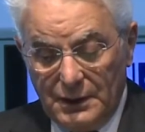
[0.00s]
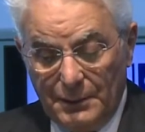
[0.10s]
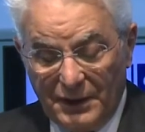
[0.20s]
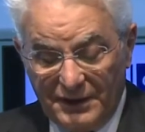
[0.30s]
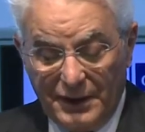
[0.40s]
Il
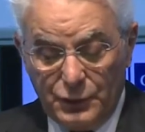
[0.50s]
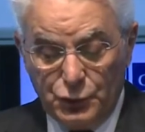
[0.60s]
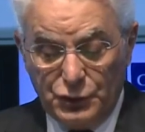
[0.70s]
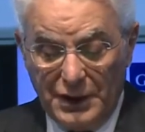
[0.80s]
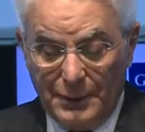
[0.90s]

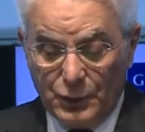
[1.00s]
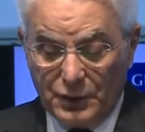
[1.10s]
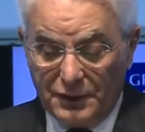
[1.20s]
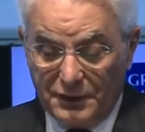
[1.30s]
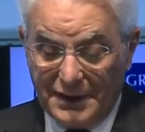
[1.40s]
passaggio di
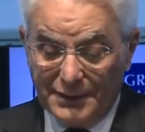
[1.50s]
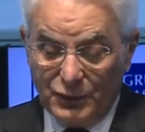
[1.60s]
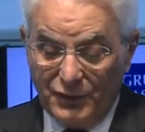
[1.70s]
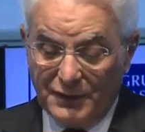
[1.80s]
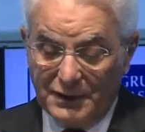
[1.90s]
epoca che stiamo
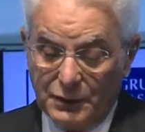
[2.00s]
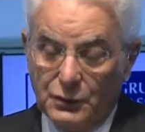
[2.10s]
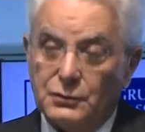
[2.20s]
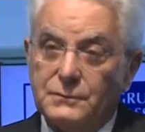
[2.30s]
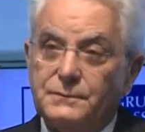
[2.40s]

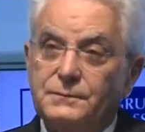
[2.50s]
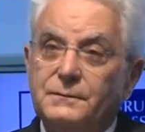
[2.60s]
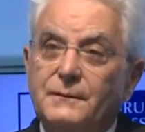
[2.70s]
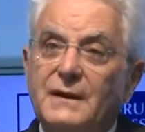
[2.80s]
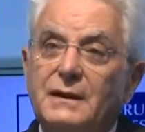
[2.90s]
vivendo
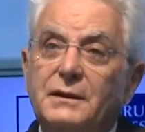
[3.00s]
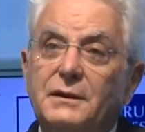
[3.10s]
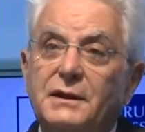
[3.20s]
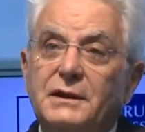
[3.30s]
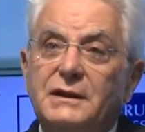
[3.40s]

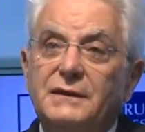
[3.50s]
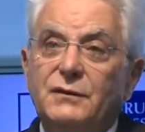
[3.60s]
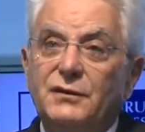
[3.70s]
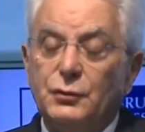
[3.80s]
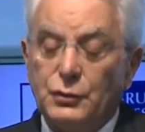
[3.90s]
richiede
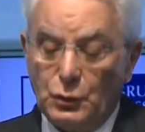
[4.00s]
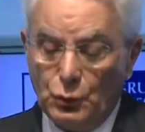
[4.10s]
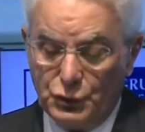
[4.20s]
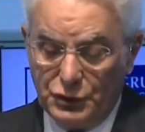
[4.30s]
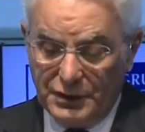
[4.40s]
visione
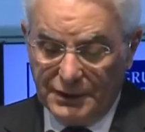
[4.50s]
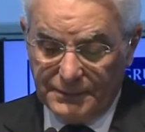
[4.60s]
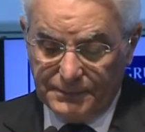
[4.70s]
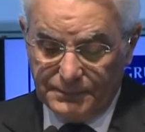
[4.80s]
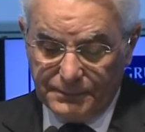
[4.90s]
lucida,
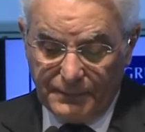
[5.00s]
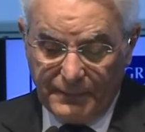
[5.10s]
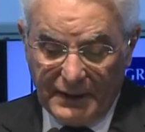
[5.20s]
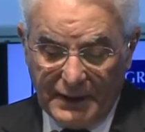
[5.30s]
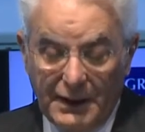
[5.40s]

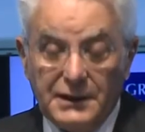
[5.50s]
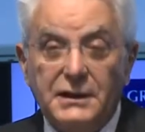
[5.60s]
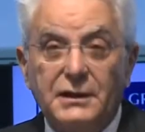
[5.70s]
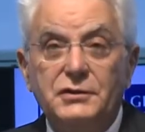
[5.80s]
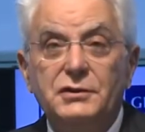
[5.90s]

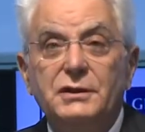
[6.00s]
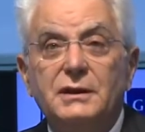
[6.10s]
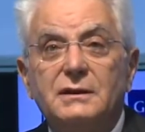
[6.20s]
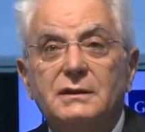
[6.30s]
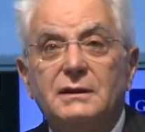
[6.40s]

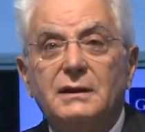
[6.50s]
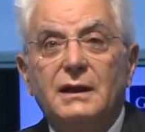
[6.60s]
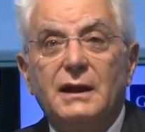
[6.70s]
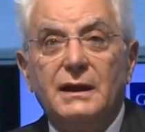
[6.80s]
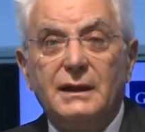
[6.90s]
energia
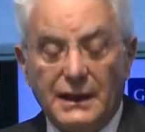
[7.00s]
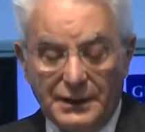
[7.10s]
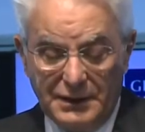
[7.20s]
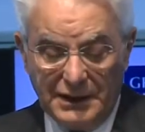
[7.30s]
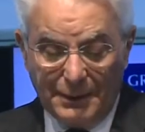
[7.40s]
e
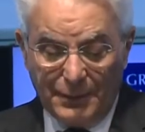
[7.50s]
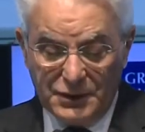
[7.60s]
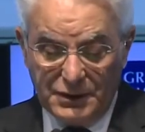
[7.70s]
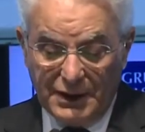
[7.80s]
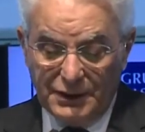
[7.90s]
grandi
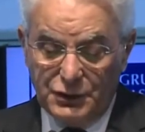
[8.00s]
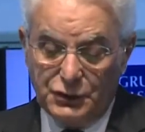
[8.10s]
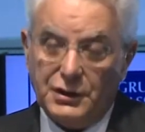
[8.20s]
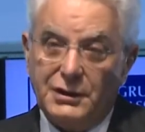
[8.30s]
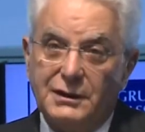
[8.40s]
capacità di
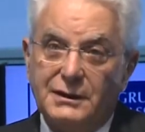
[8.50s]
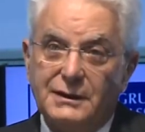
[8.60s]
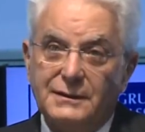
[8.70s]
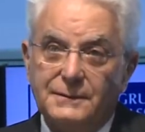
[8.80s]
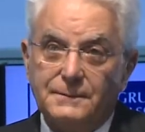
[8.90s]

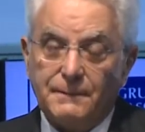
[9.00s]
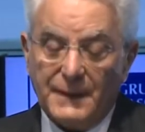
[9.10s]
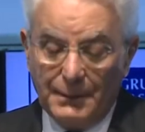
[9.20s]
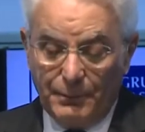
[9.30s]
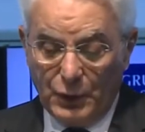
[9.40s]
scelta
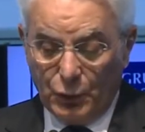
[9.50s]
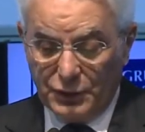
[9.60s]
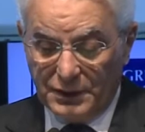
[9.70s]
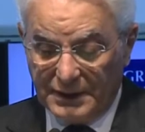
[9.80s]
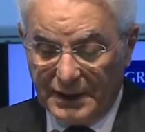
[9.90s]
per
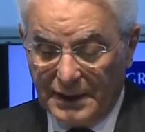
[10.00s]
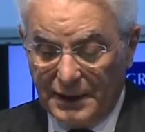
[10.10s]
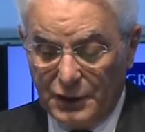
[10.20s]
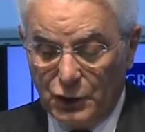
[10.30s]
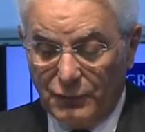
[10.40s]
orientare
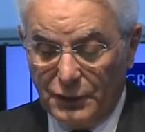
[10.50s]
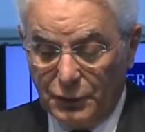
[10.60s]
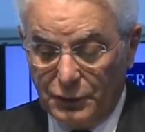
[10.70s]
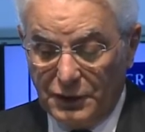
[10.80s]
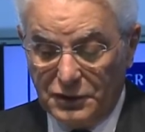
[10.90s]
le
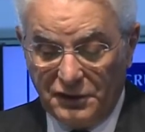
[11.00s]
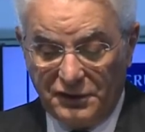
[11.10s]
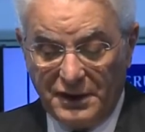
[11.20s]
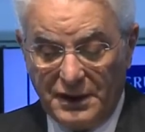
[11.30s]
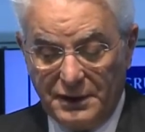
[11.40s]
innovazioni
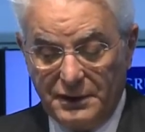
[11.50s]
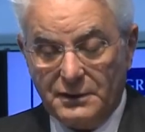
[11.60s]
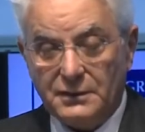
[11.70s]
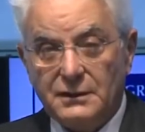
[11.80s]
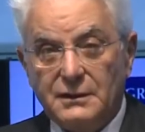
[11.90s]
necessarie